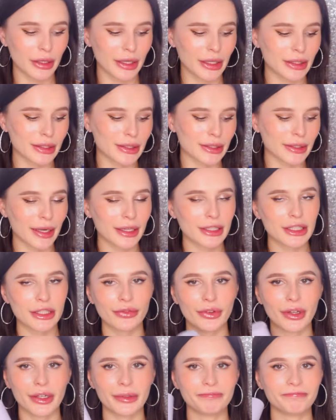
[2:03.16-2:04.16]
это
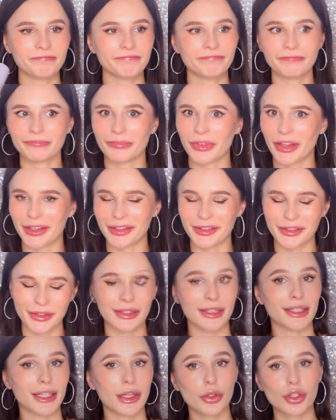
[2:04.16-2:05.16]
средство нет.
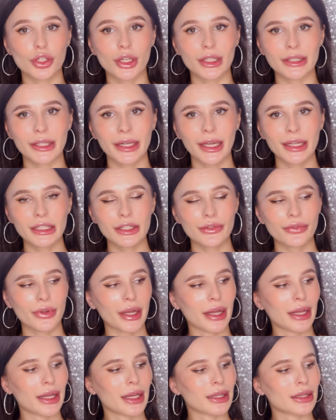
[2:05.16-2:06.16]
Следующее средство
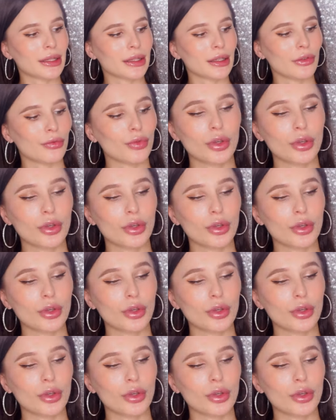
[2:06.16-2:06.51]
это